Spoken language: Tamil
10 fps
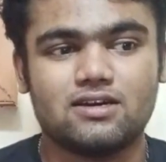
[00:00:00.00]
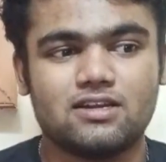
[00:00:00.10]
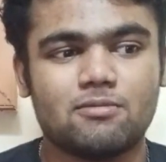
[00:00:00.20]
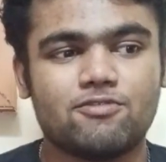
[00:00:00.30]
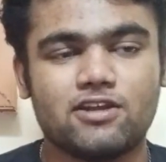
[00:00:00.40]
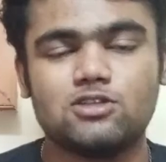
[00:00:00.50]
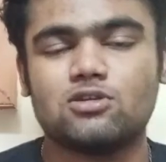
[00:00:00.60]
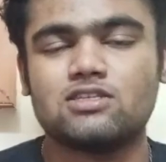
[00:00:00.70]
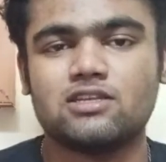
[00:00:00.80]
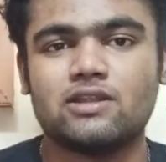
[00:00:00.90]
நம்ம
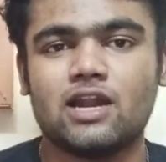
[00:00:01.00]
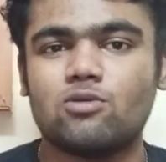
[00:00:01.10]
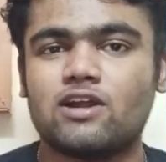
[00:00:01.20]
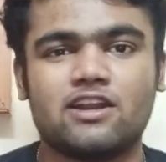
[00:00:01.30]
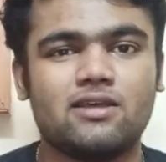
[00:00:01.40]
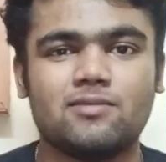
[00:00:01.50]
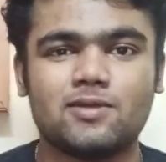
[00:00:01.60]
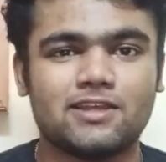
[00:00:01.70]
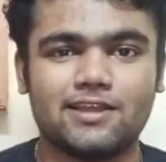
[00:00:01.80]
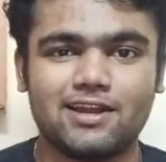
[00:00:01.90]
ஃப்ரெண்ட்ஸோடு சேர்ந்து விளாடுவோம் கண்டிப்பாக
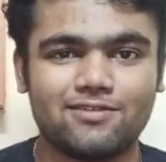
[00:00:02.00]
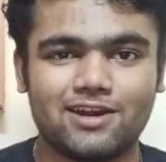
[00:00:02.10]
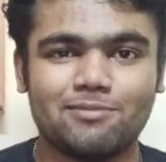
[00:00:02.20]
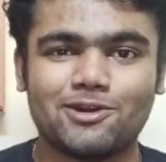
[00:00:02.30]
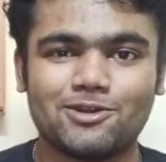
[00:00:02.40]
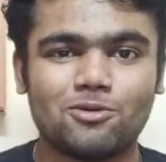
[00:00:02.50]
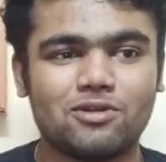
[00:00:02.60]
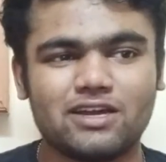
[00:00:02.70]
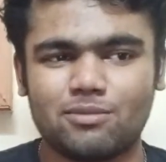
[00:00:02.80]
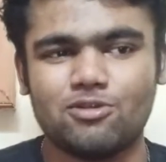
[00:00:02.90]
அதுவாக தனியாக விளாட மாட்டோம்
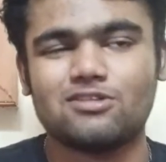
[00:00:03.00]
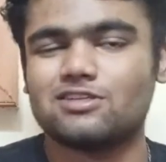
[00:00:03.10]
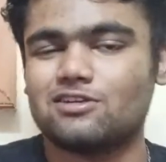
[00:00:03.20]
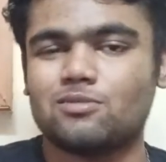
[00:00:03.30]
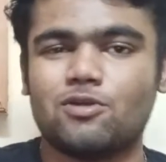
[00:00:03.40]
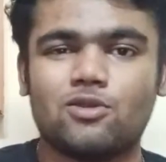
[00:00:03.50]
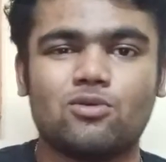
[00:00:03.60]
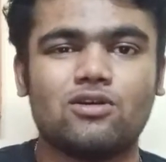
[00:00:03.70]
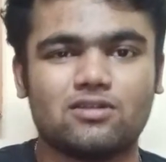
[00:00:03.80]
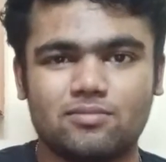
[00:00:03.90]
ஒன்று கம்ப்யூட்டர் சென்டர்
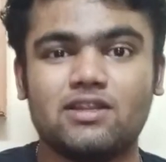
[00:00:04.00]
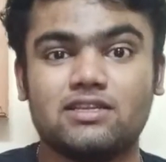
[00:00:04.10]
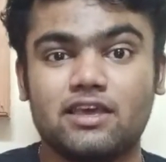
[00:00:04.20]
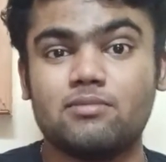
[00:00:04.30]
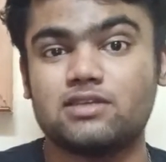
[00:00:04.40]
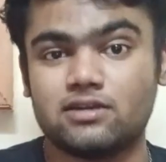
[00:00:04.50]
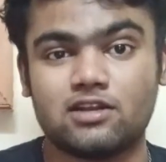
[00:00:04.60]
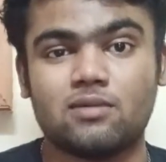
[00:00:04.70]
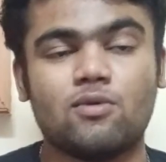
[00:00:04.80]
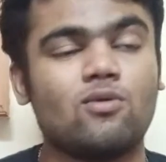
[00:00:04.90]
போயிடுவோம் மீன் கேம்
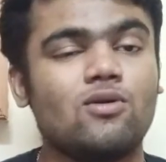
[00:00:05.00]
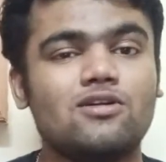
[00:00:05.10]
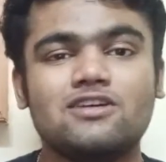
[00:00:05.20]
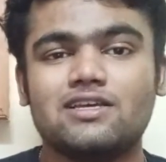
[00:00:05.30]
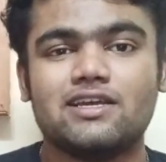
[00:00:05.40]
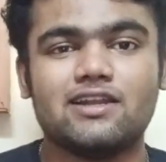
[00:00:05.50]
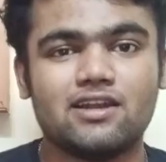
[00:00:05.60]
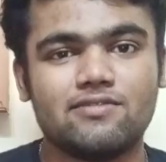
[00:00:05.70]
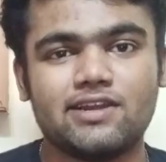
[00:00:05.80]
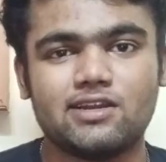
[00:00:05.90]
சென்டருக்கு போவோம்
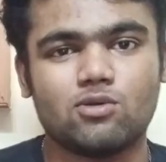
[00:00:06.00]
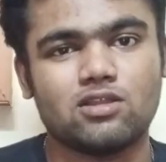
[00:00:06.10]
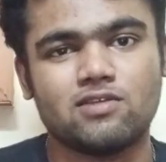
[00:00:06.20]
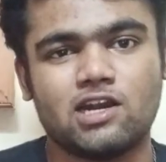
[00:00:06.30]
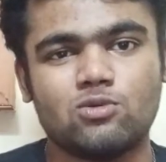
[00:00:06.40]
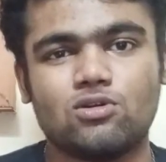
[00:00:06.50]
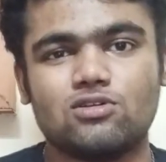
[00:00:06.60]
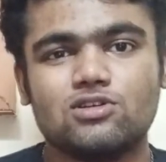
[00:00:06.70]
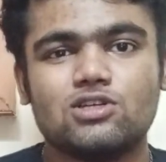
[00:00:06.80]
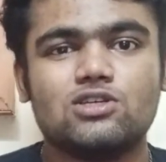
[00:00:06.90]
இல்லைனா வீட்டில் உட்காந்து விளாடுவோம்
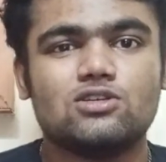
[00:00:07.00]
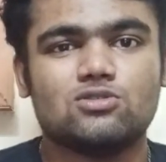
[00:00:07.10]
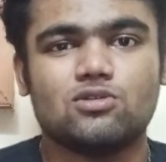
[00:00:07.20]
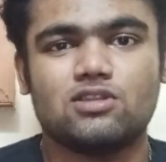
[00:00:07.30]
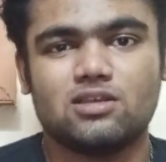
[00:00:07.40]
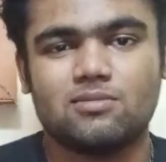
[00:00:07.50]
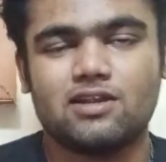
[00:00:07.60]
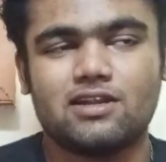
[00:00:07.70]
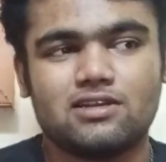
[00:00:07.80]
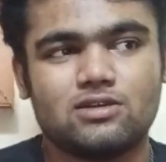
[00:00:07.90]
ஸோ இந்த
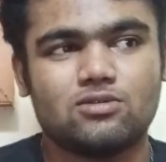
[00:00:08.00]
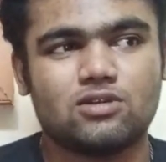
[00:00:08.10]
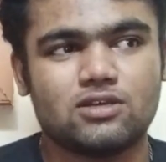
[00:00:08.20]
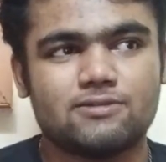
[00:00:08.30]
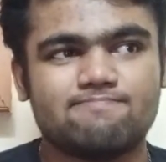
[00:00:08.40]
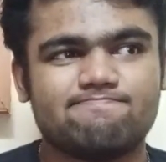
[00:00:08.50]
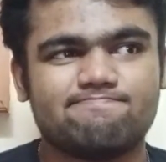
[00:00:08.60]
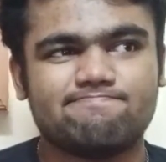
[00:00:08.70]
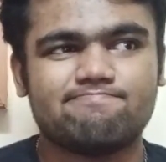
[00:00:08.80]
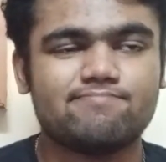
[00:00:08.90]
மாதிரியான ஒரு
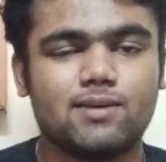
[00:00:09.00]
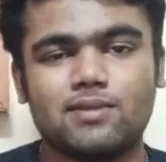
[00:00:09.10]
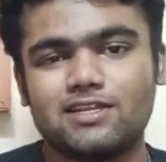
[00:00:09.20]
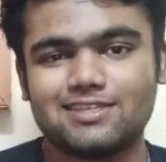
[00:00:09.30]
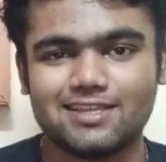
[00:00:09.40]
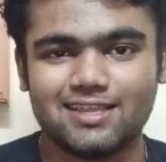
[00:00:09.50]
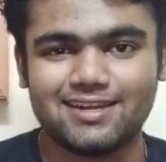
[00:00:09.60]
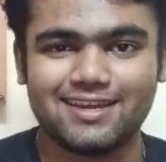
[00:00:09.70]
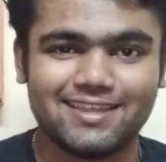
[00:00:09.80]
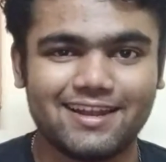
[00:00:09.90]
மெமரிஸாக தான்
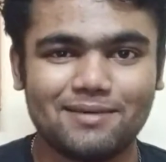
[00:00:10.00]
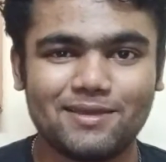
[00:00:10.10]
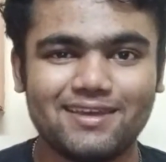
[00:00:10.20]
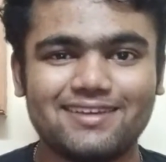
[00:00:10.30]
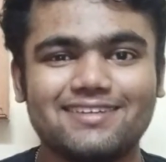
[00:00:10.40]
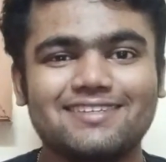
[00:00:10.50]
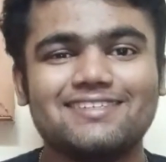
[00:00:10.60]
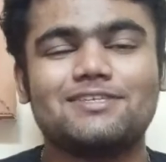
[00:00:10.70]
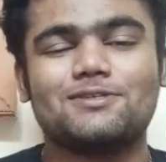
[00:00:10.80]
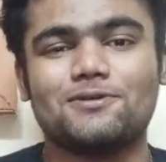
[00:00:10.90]
இருக்குது அது எல்லாமே
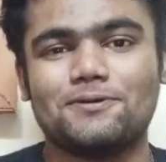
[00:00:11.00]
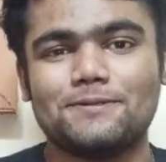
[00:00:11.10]
ஸோ